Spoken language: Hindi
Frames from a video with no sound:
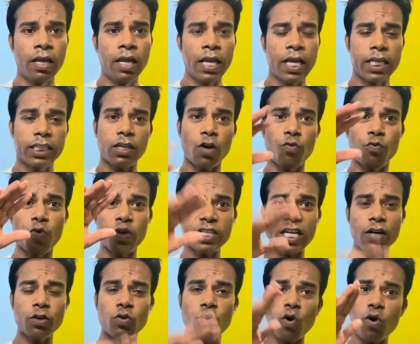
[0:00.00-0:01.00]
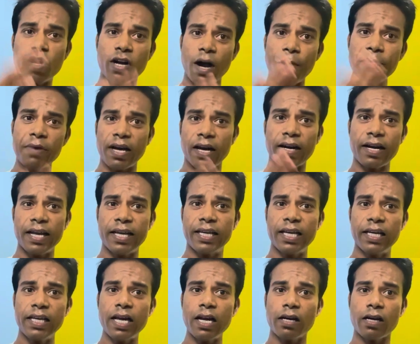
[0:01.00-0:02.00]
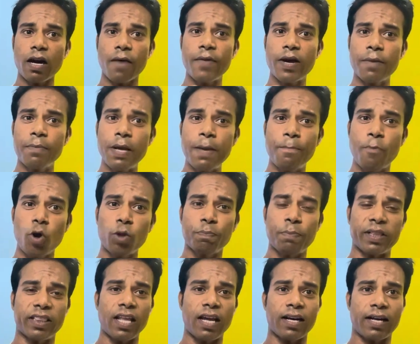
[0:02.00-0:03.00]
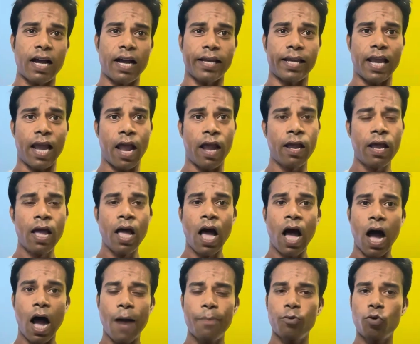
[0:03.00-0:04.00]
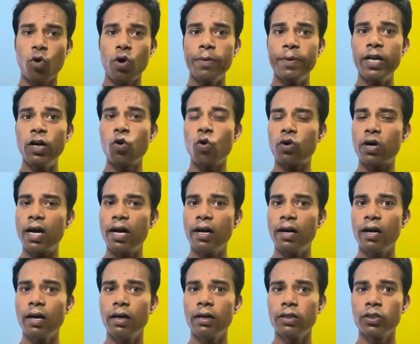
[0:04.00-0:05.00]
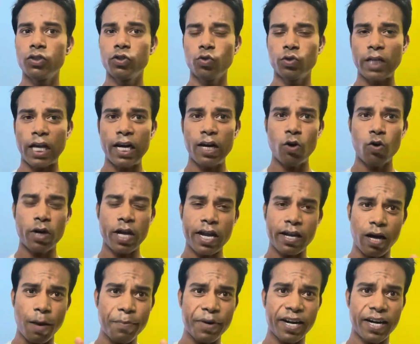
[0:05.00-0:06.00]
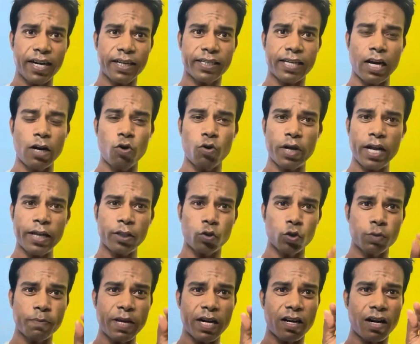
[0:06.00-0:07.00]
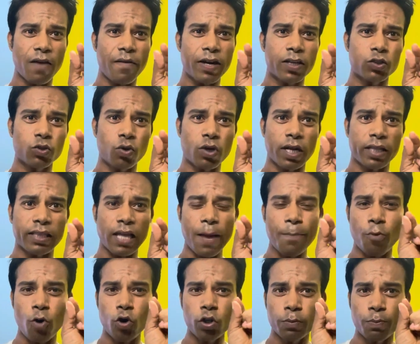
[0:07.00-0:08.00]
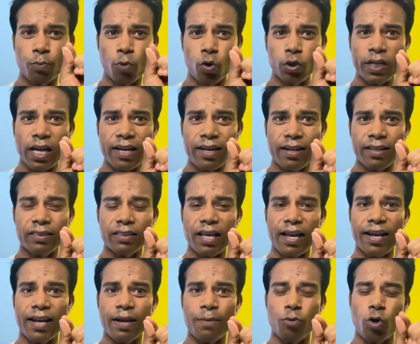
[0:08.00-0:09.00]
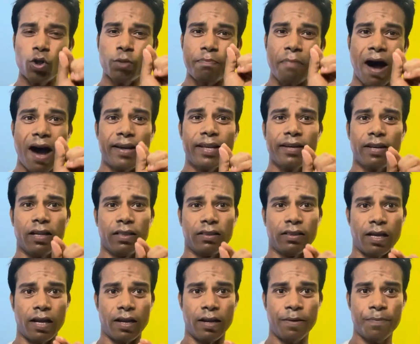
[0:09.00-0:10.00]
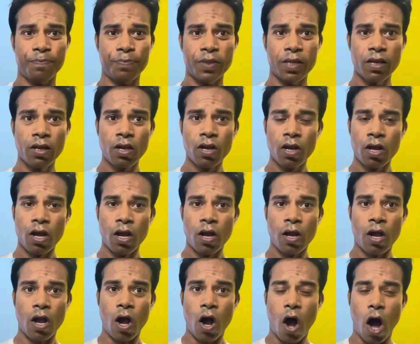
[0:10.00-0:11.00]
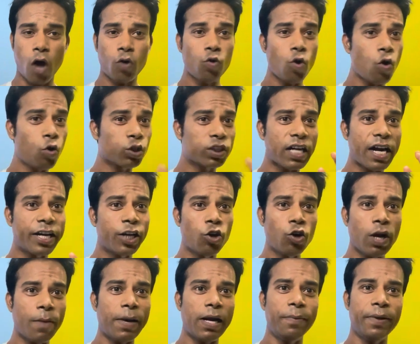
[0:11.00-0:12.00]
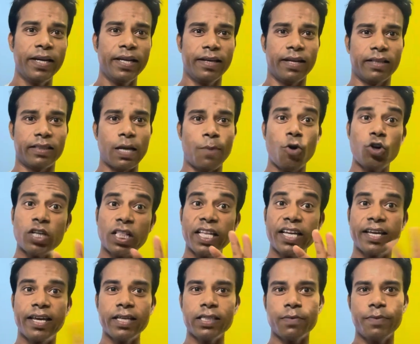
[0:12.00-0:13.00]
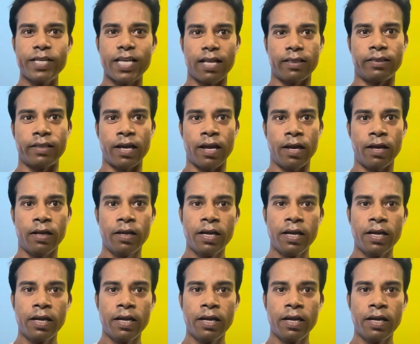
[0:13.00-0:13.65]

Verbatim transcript: इसका वजन को कम करने के लिए रबर भी बहुत पतला रखा गया है आप कोई भी लोकल जूता लोगे कम रेट का लोगे तो उसमें रबर जो रहता है बहुत मोटा रहता है बहुत भारी रहता है और वो उतना ड्यूरेबल भी नहीं रहता बहुत जल्दी घिस भी जाता है